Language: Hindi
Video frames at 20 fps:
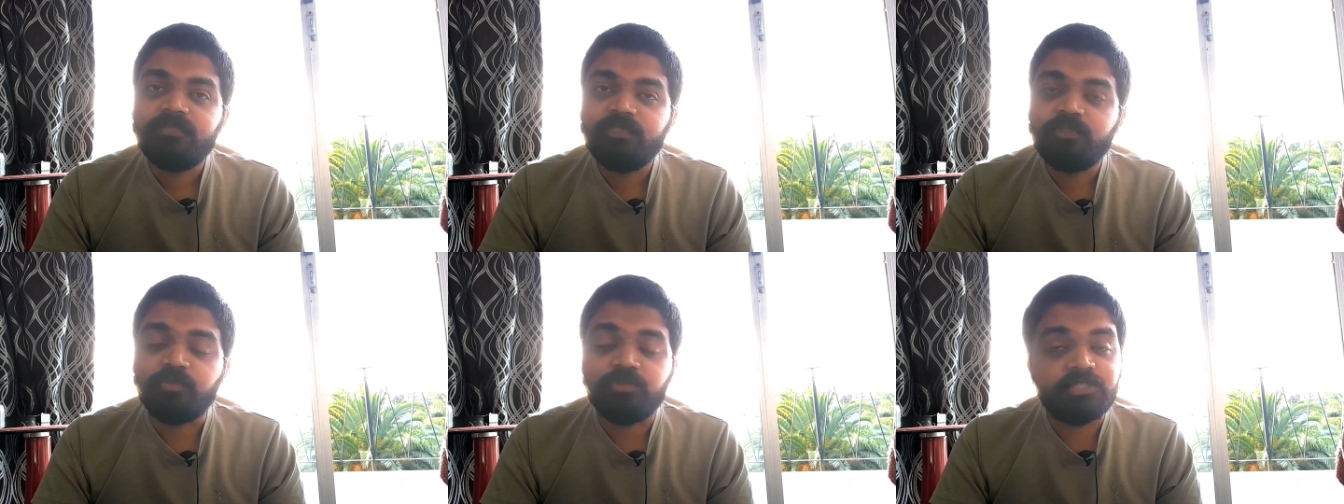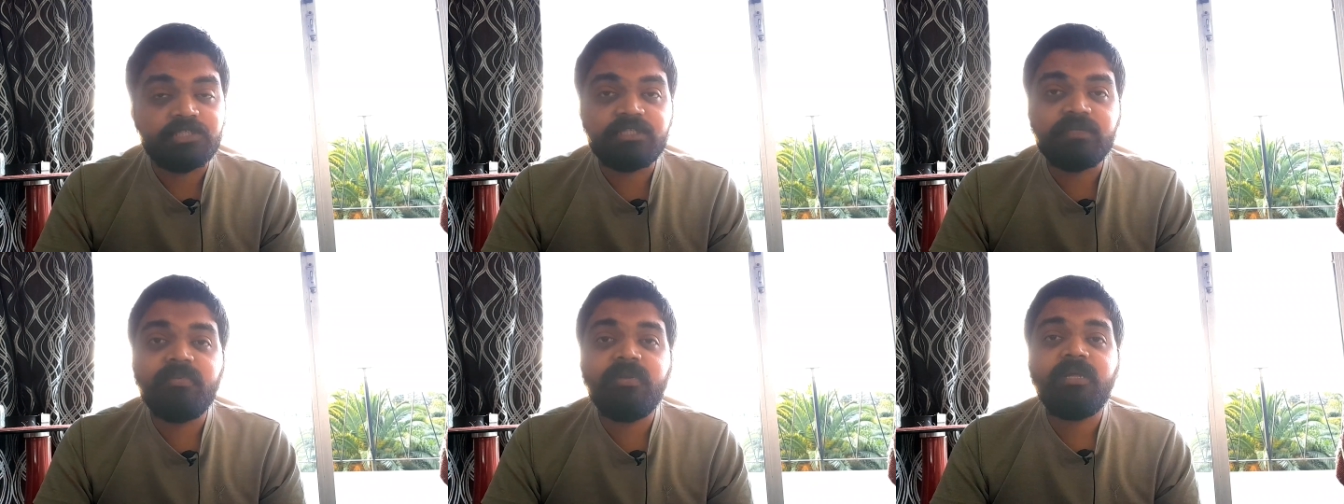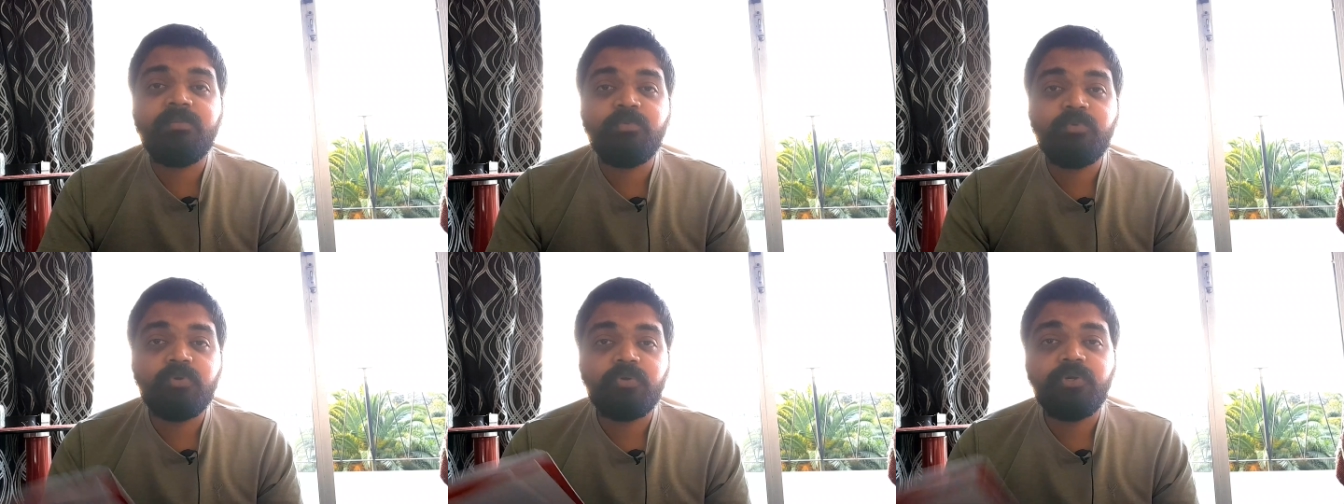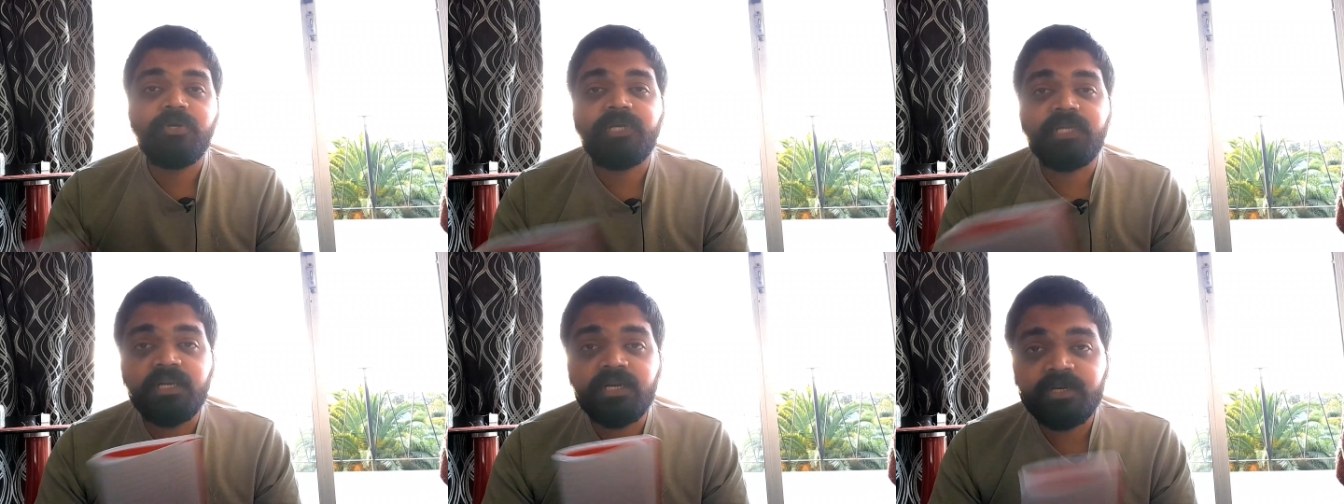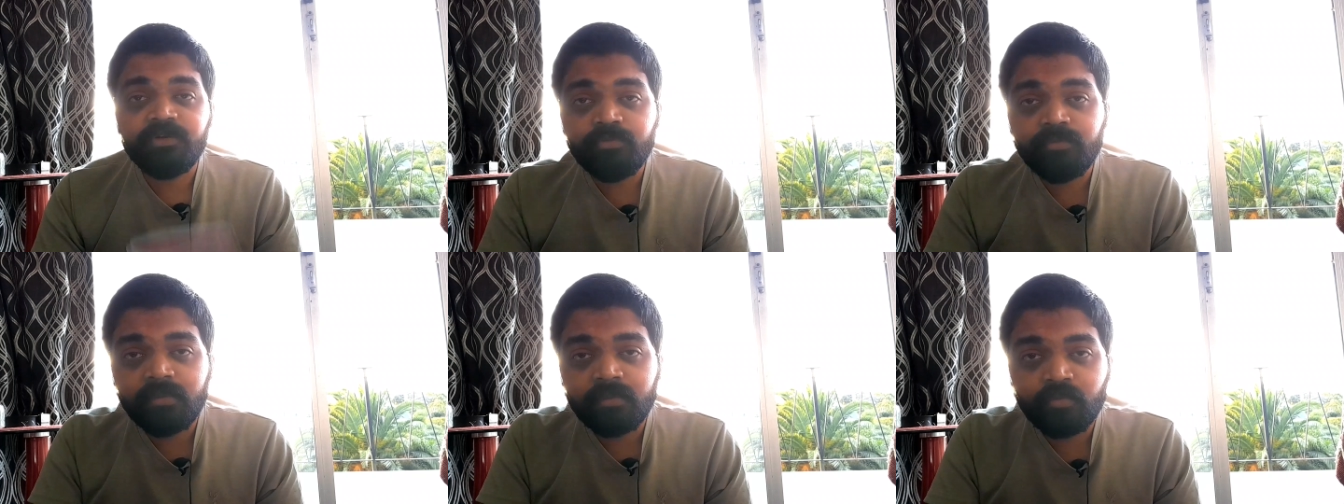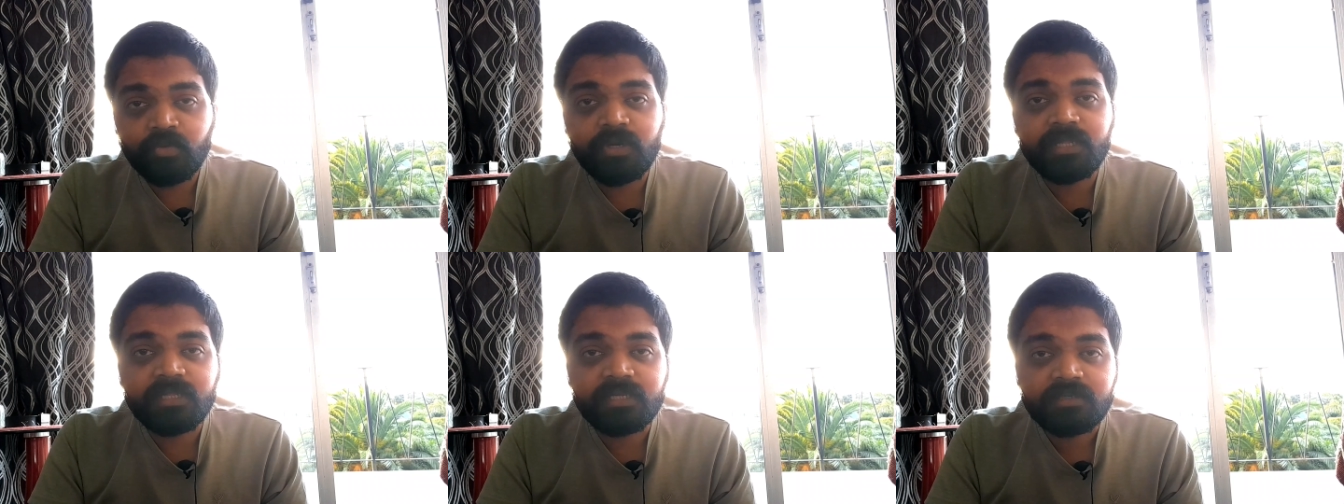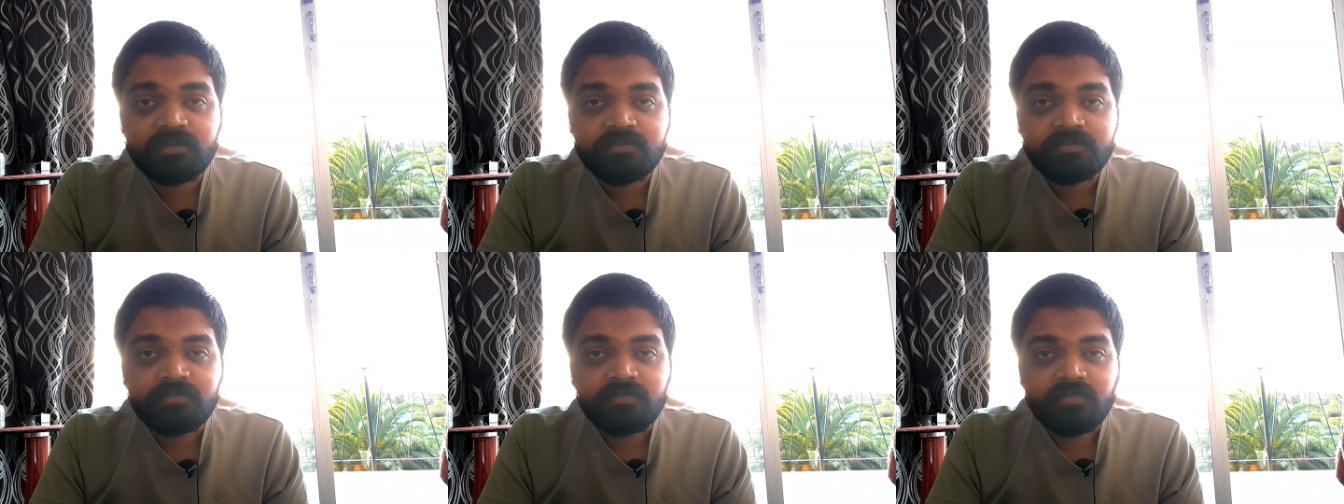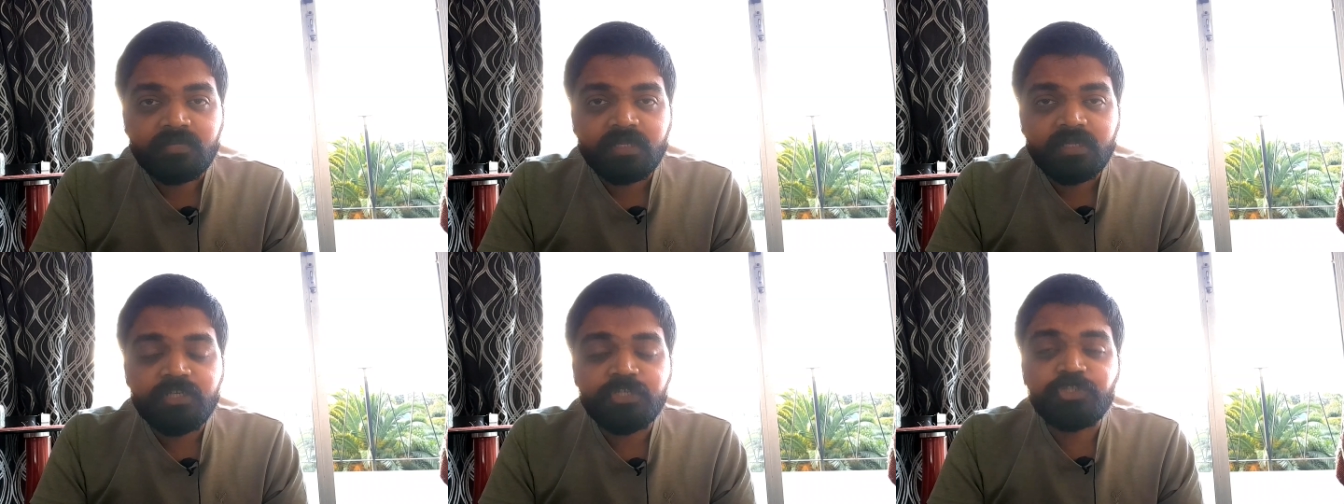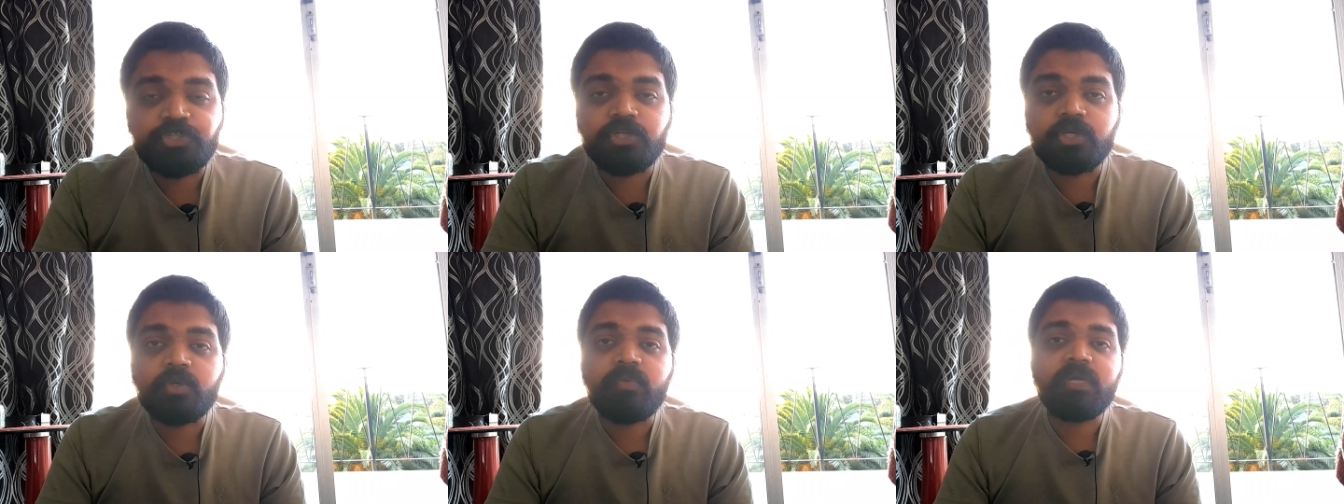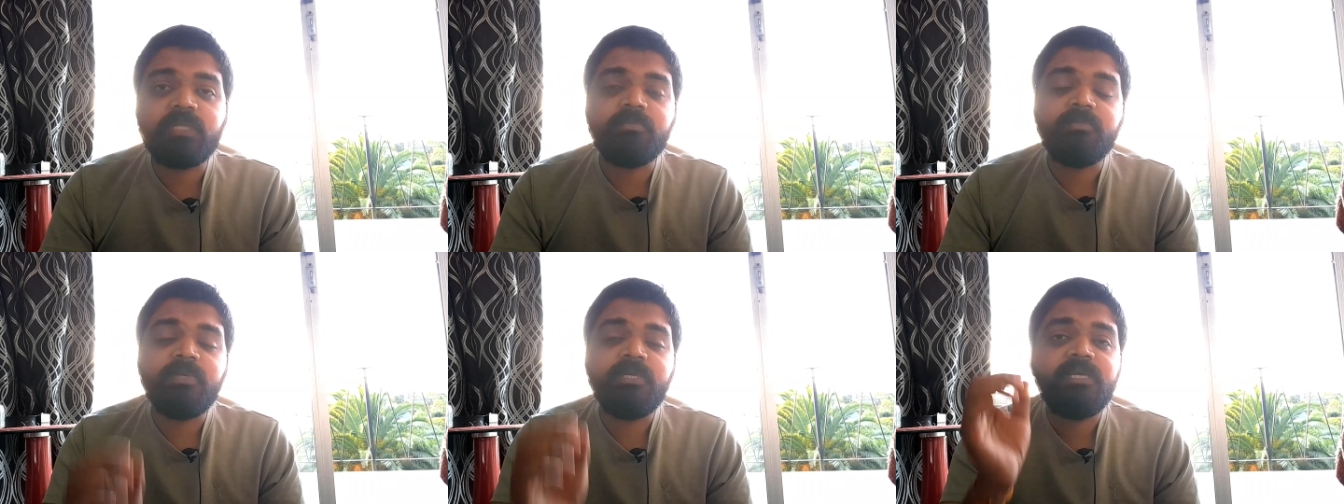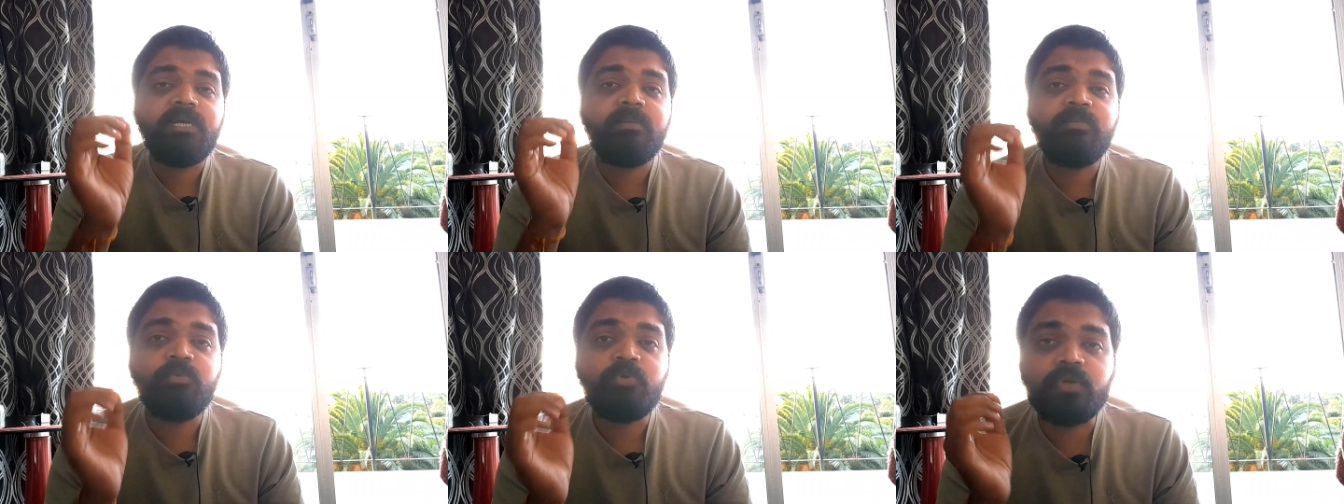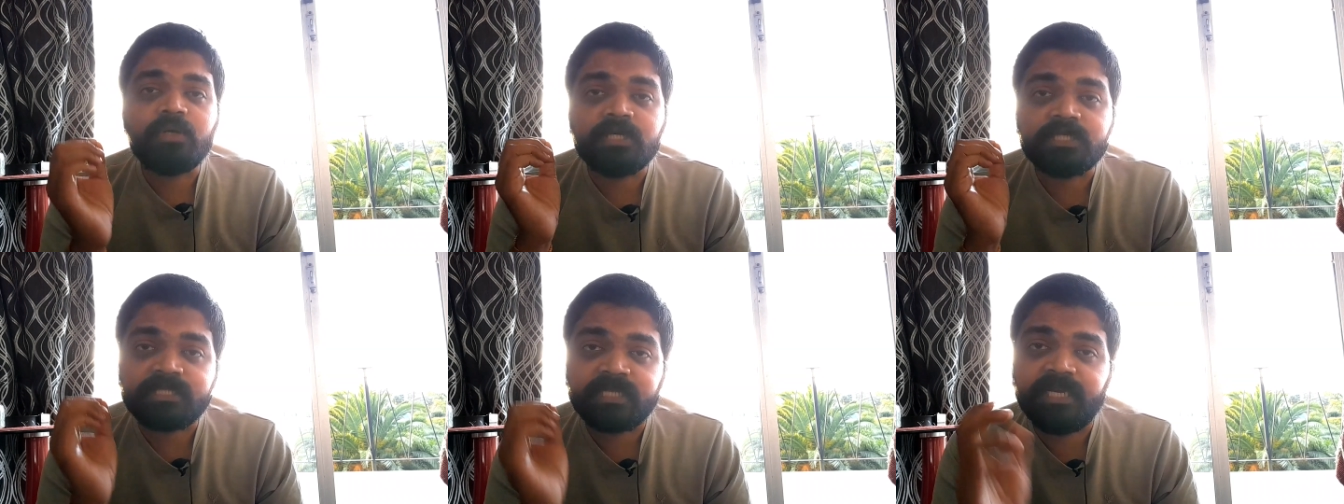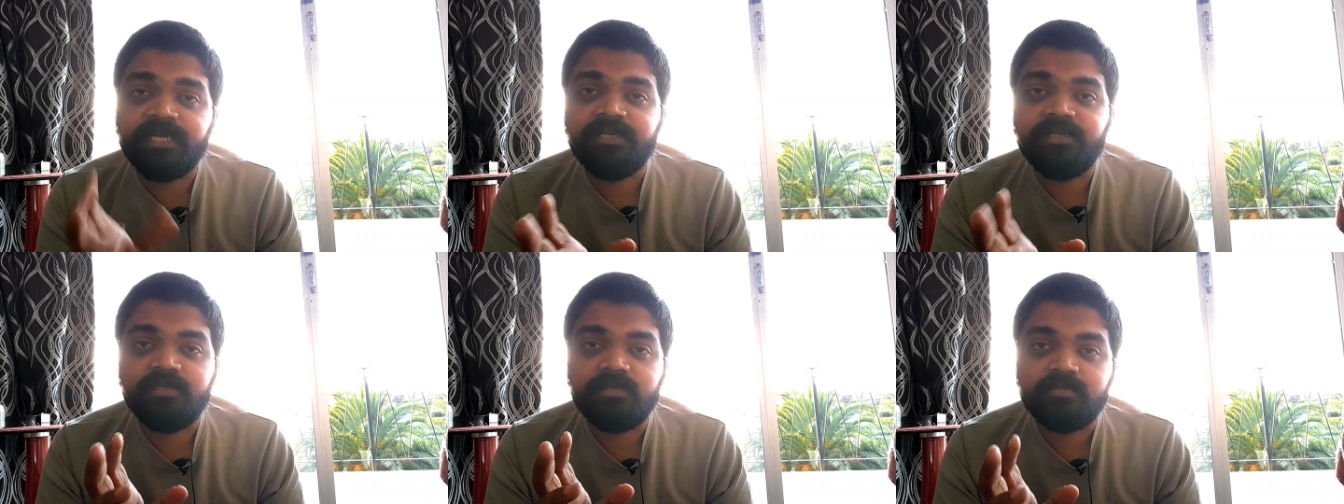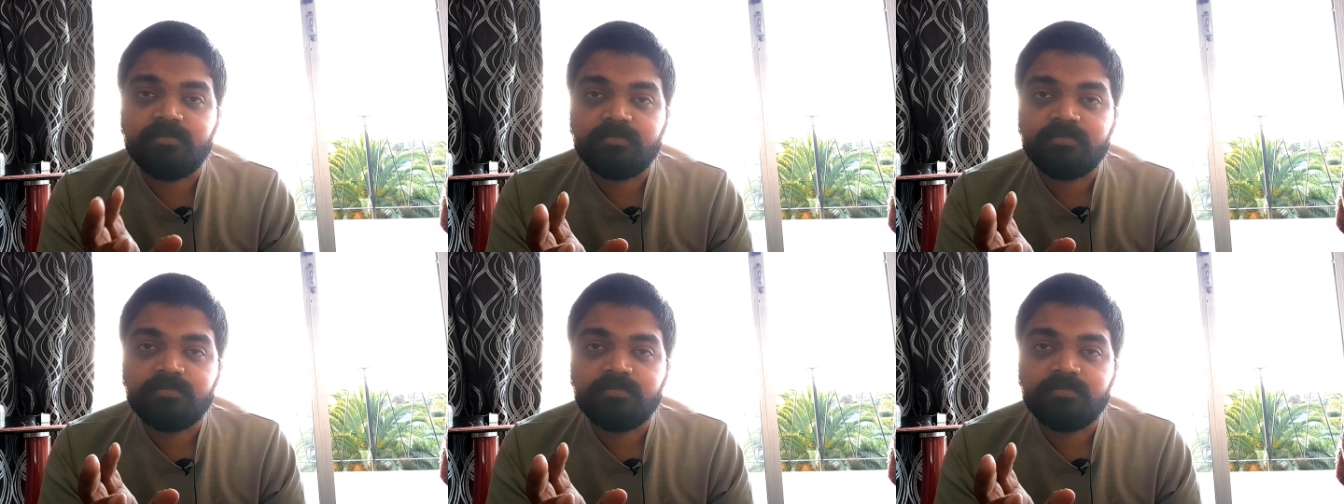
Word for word: तो जैसे मैंने आपको ट्रेल रिव्यू में बोला था कि शुरुआत में ये आपको हंसाएंगे